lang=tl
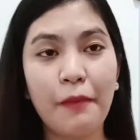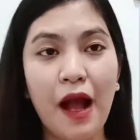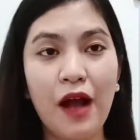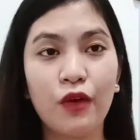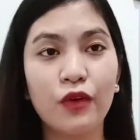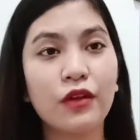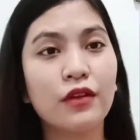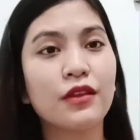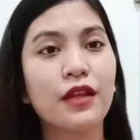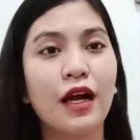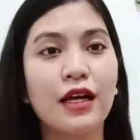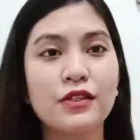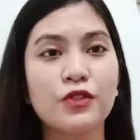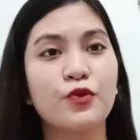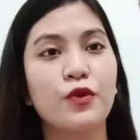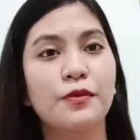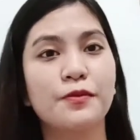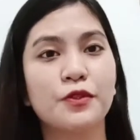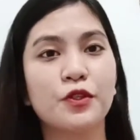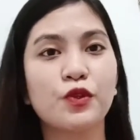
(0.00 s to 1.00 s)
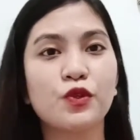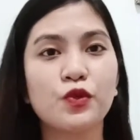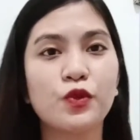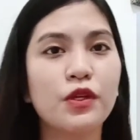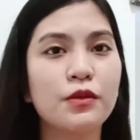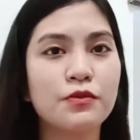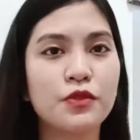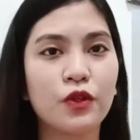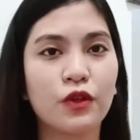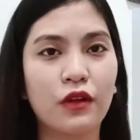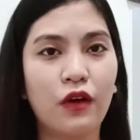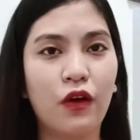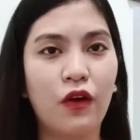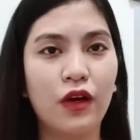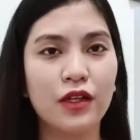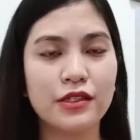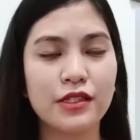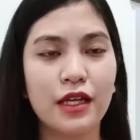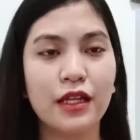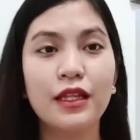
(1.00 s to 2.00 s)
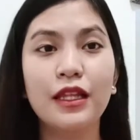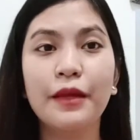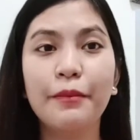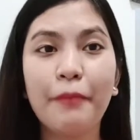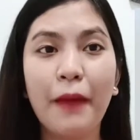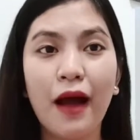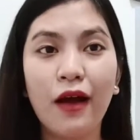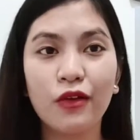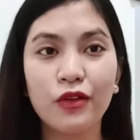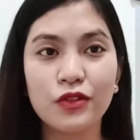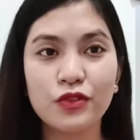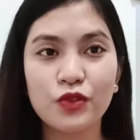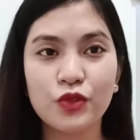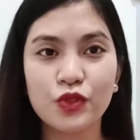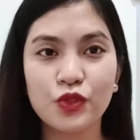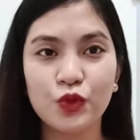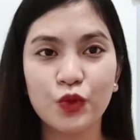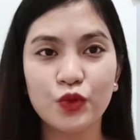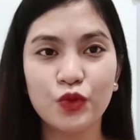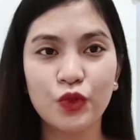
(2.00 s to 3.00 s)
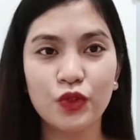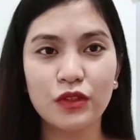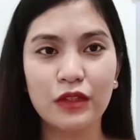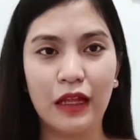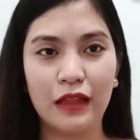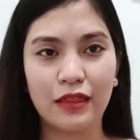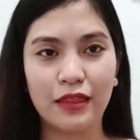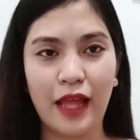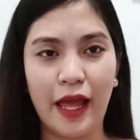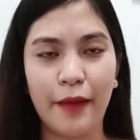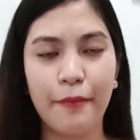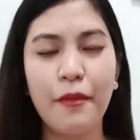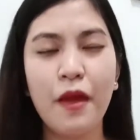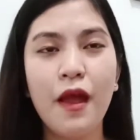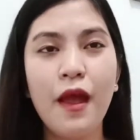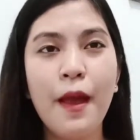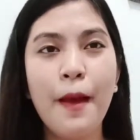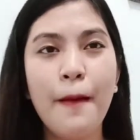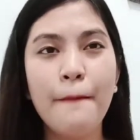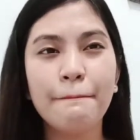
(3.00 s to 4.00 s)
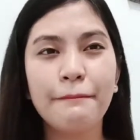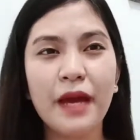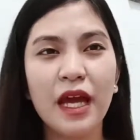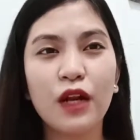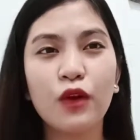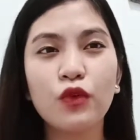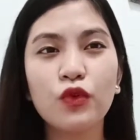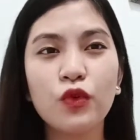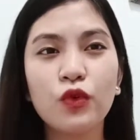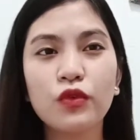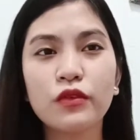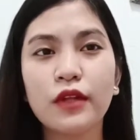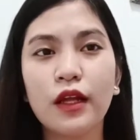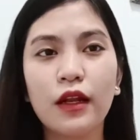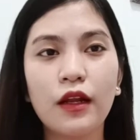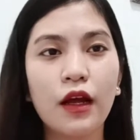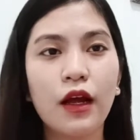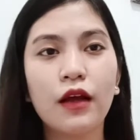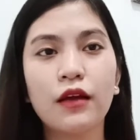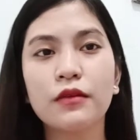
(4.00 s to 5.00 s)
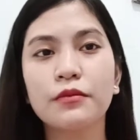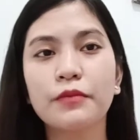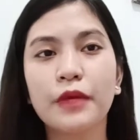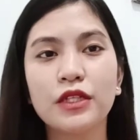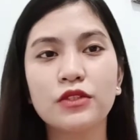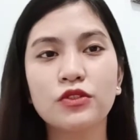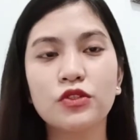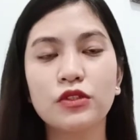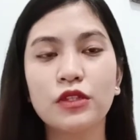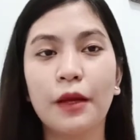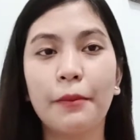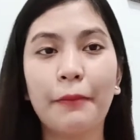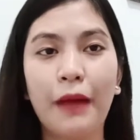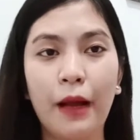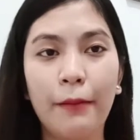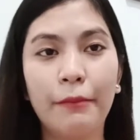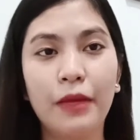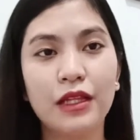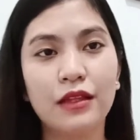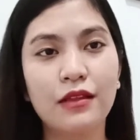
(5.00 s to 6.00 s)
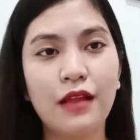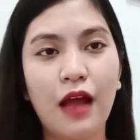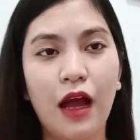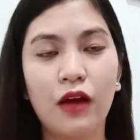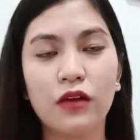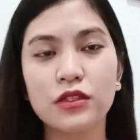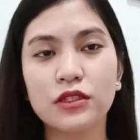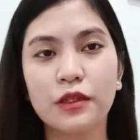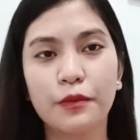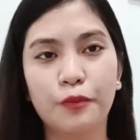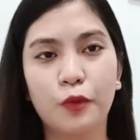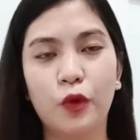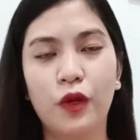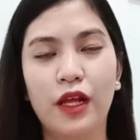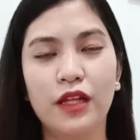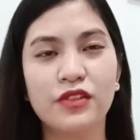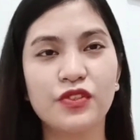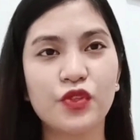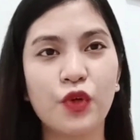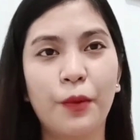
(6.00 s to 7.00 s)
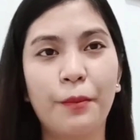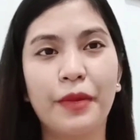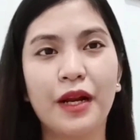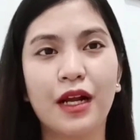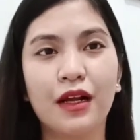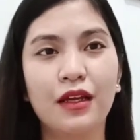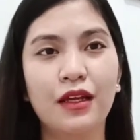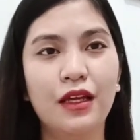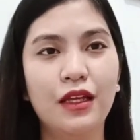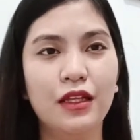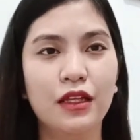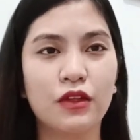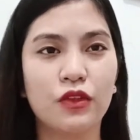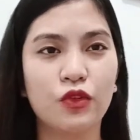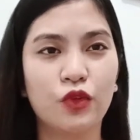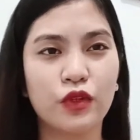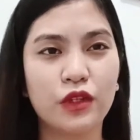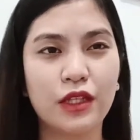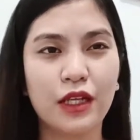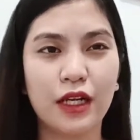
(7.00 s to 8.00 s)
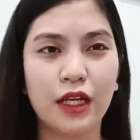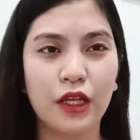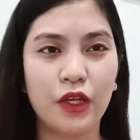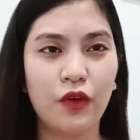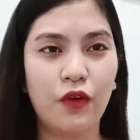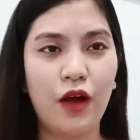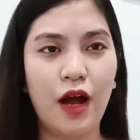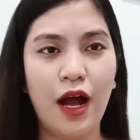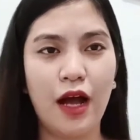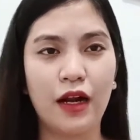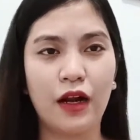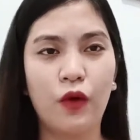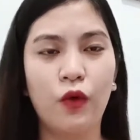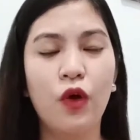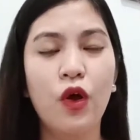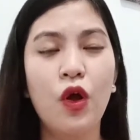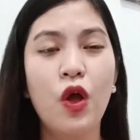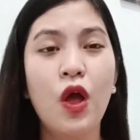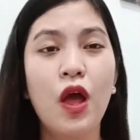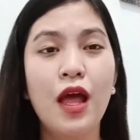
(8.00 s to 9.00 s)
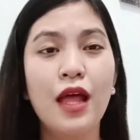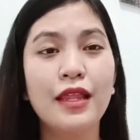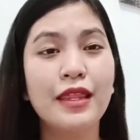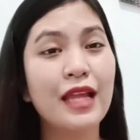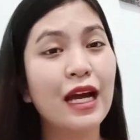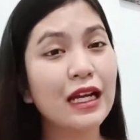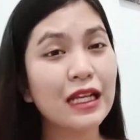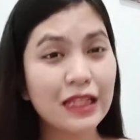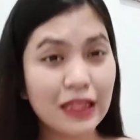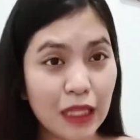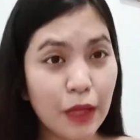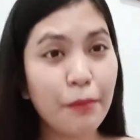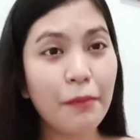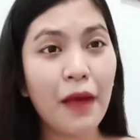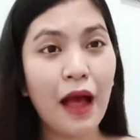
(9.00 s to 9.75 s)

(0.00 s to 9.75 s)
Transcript: pa ako nung naka-swimsuit-swimsuit ako kasi hindi pa ako nasusunog that time. Pero nung talagang medyo nababad na ako sa pool and sobrang init nun, tirik yung araw, nangitim